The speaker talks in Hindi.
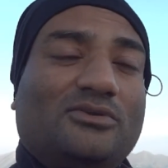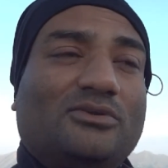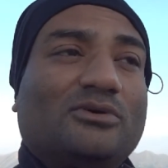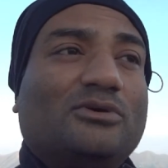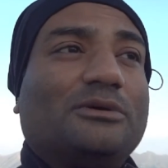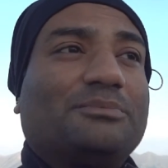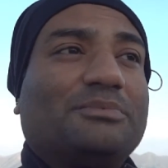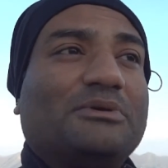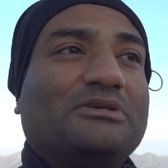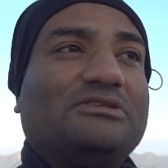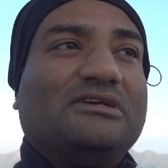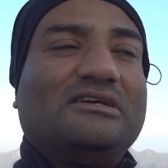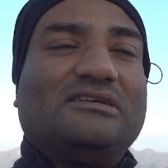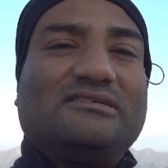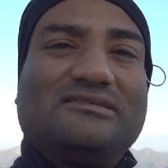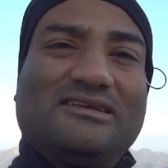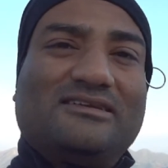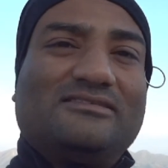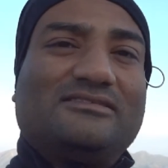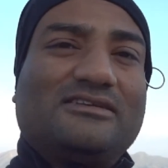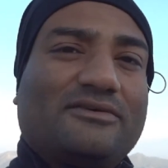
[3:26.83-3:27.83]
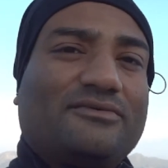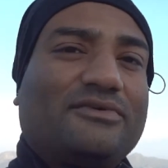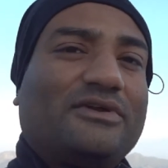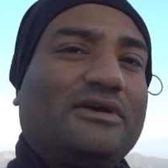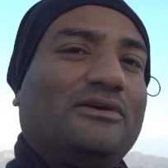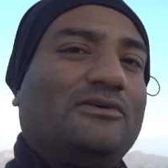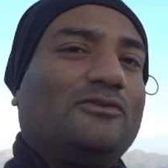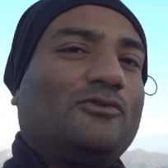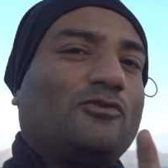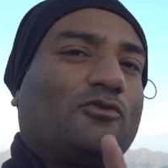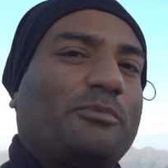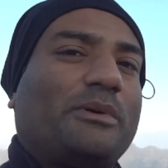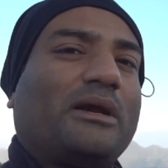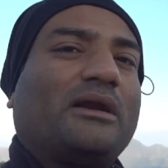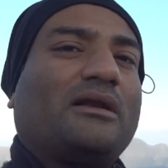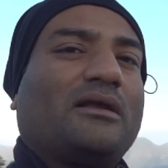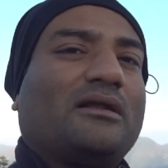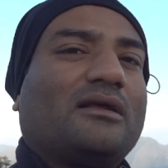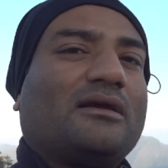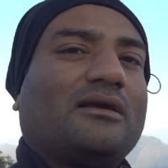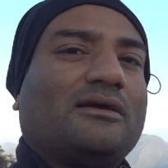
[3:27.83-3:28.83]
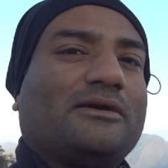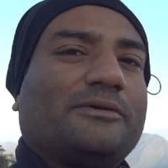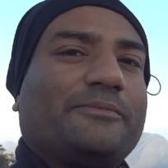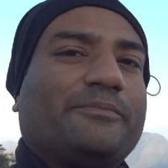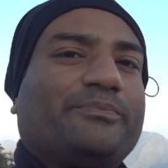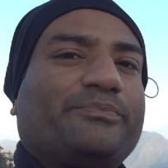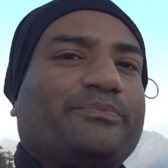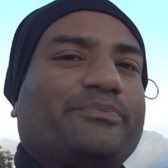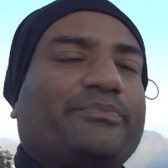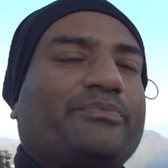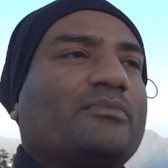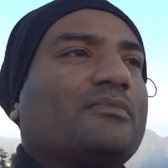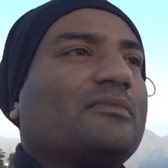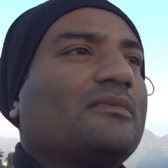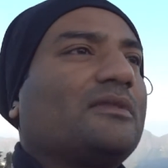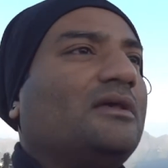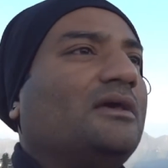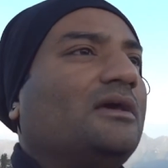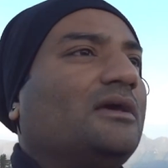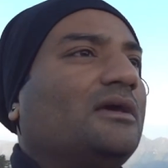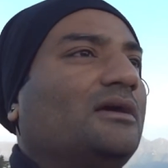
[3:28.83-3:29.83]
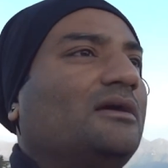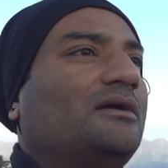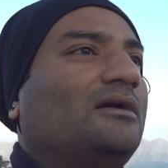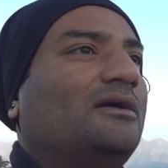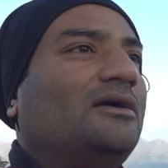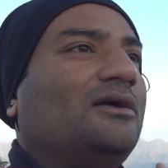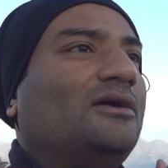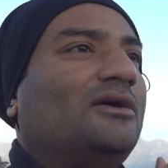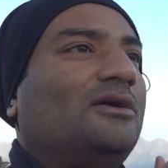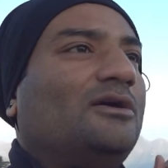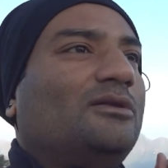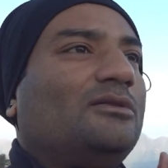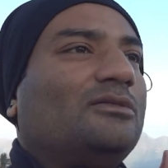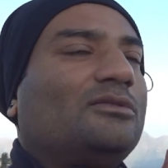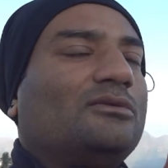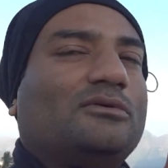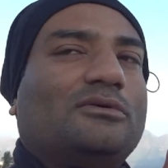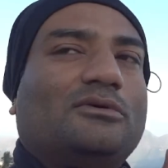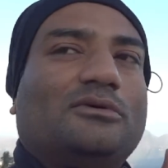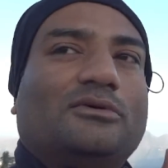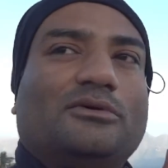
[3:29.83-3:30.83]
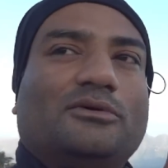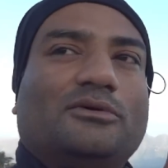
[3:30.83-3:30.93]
तो आपकी सीट्स रिजर्व रहें तो बेटर रहेगा ठीक है तो